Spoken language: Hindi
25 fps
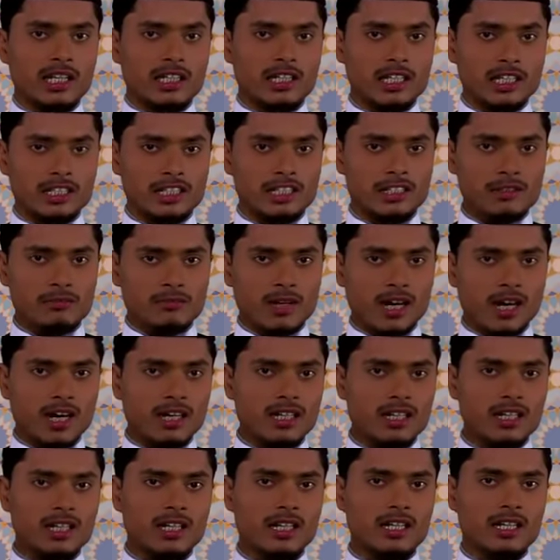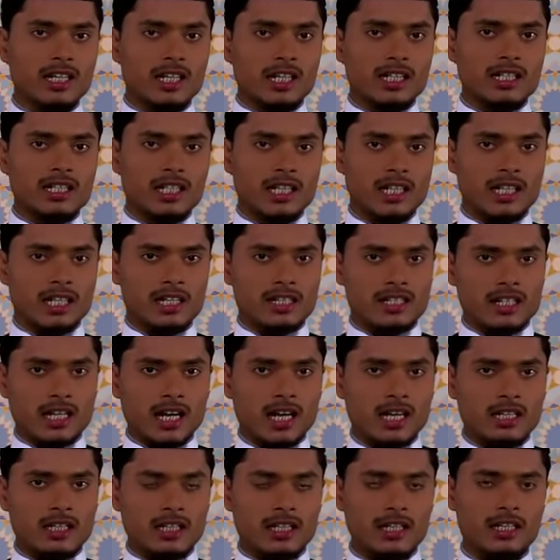ये ईमान है ये
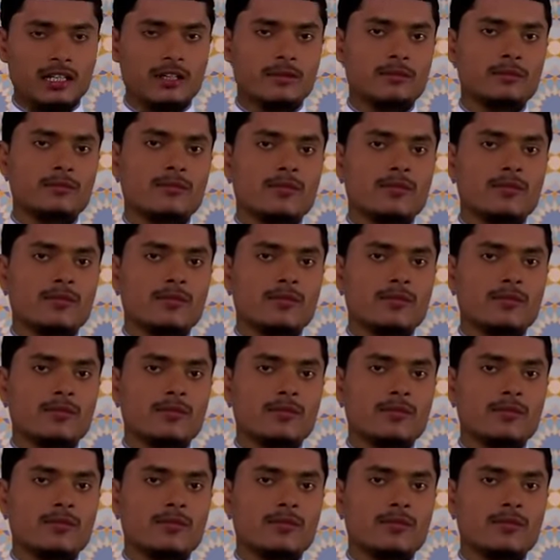एहसान है